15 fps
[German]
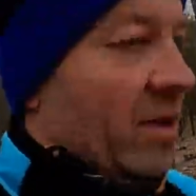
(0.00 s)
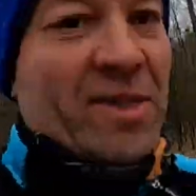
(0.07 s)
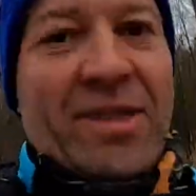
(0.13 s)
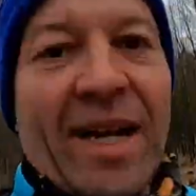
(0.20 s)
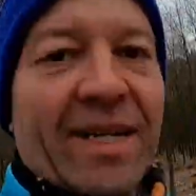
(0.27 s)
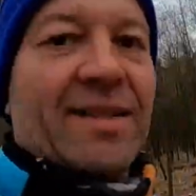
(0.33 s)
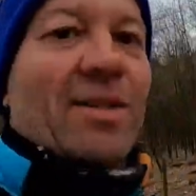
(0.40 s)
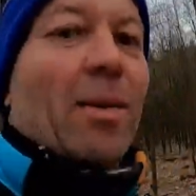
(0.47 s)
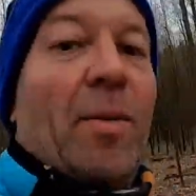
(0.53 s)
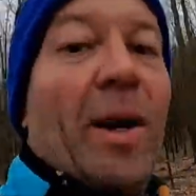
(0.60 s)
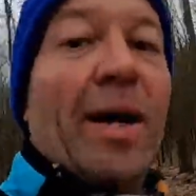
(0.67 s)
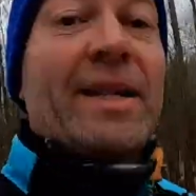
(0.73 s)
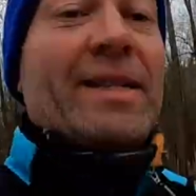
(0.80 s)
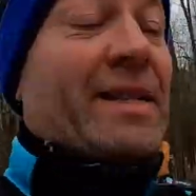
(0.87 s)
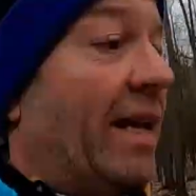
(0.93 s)
einer 6er
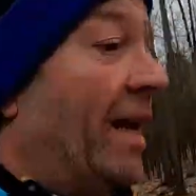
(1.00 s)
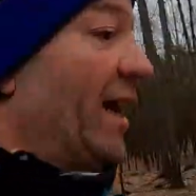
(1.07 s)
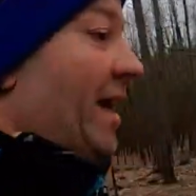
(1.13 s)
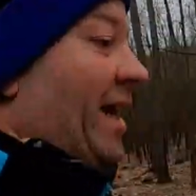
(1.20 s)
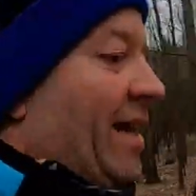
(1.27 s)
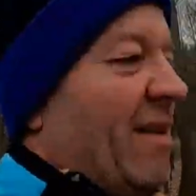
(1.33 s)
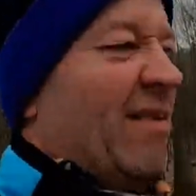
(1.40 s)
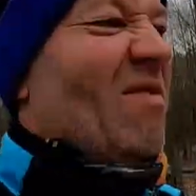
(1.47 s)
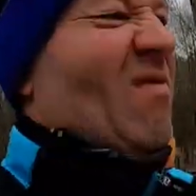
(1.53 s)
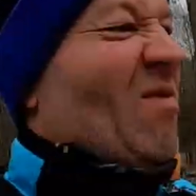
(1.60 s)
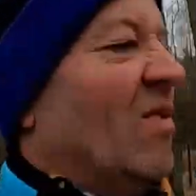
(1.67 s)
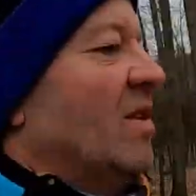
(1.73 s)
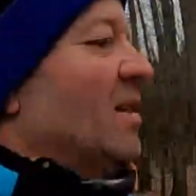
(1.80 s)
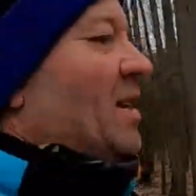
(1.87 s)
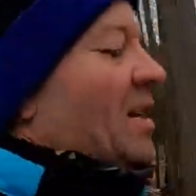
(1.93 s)
Pace.
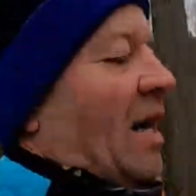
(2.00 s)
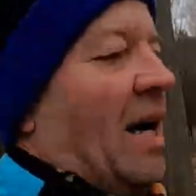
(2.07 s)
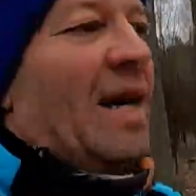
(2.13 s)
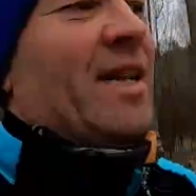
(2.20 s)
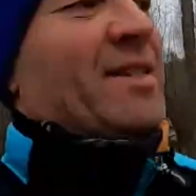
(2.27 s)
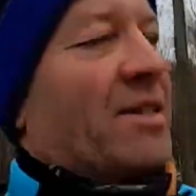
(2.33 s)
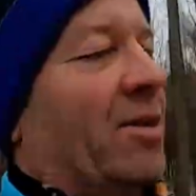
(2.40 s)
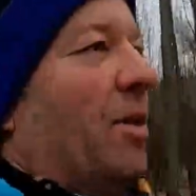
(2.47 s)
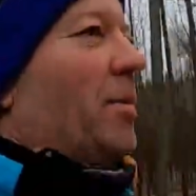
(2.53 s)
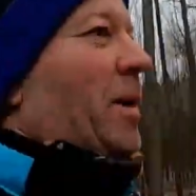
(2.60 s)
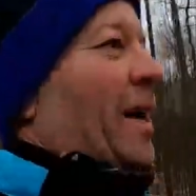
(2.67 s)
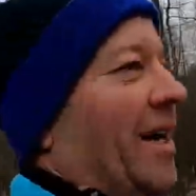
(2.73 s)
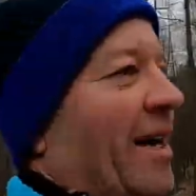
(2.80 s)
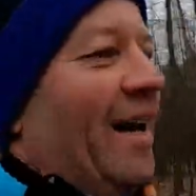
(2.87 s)
Alles top,